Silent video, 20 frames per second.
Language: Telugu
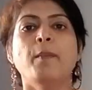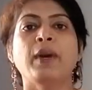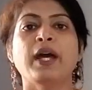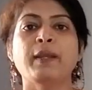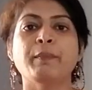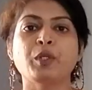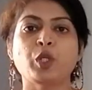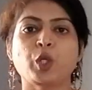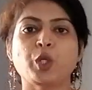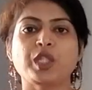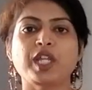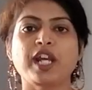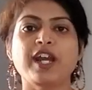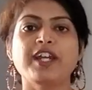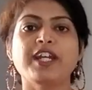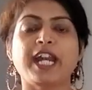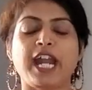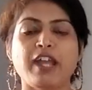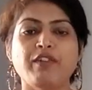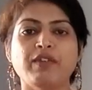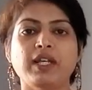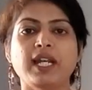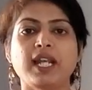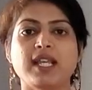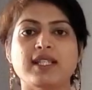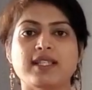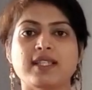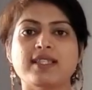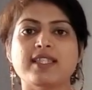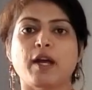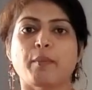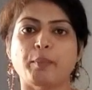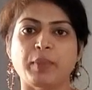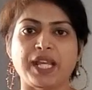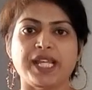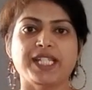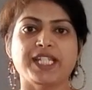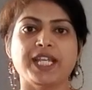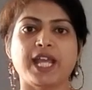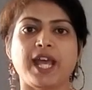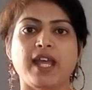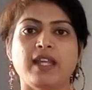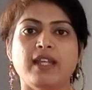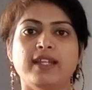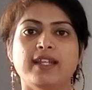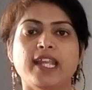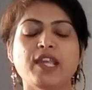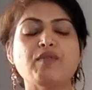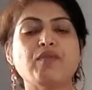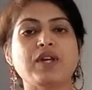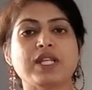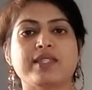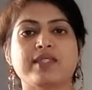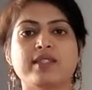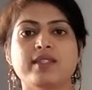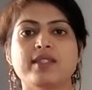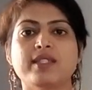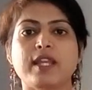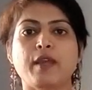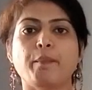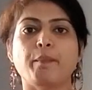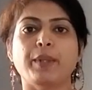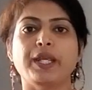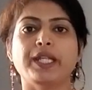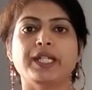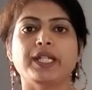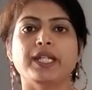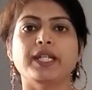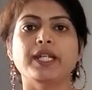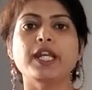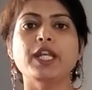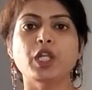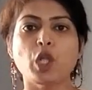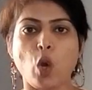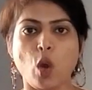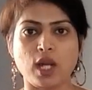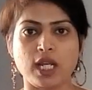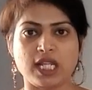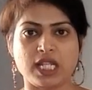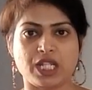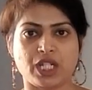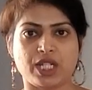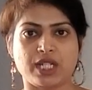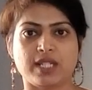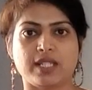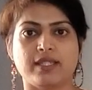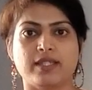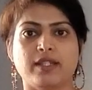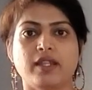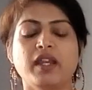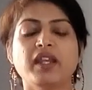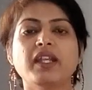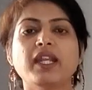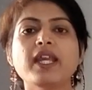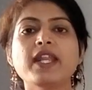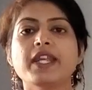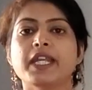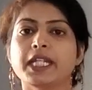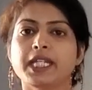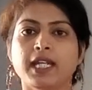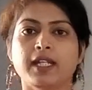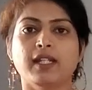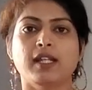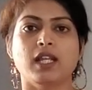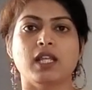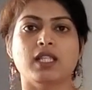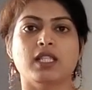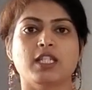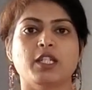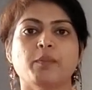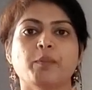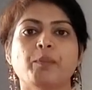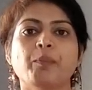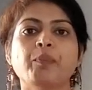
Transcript: మనం కొత్తగా డ్రైవర్ లైసెన్స్ అప్లై చేయాలంటే ఫస్ట్ స్టెప్ ఏంటంటే నాలెడ్జ్ టెస్ట్ అంటే రిటర్న్ టెస్ట్